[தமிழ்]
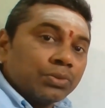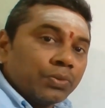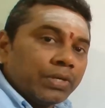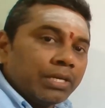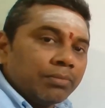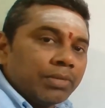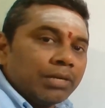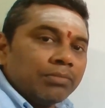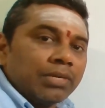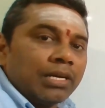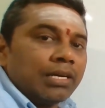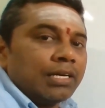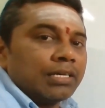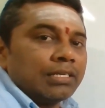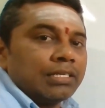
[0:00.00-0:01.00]
சூரிய பலம்
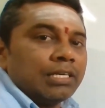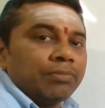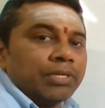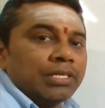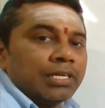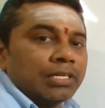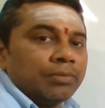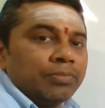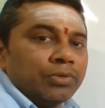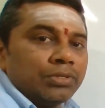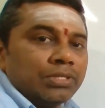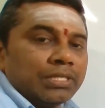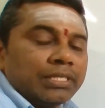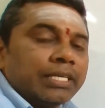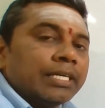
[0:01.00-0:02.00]
நல்லா இருக்கு அப்படிங்கிறத
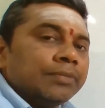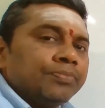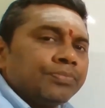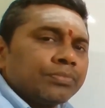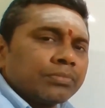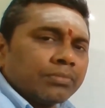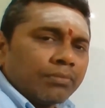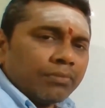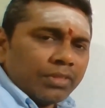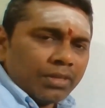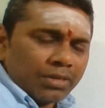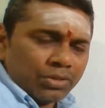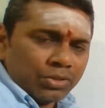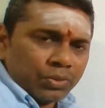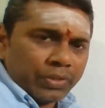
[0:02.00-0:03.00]
புரிஞ்சுக்குங்க
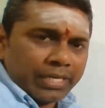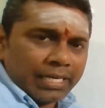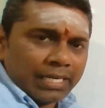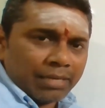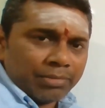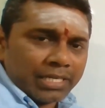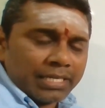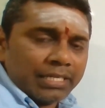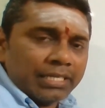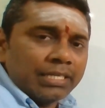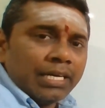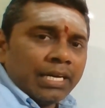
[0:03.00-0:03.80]
சூரியன் நமக்கு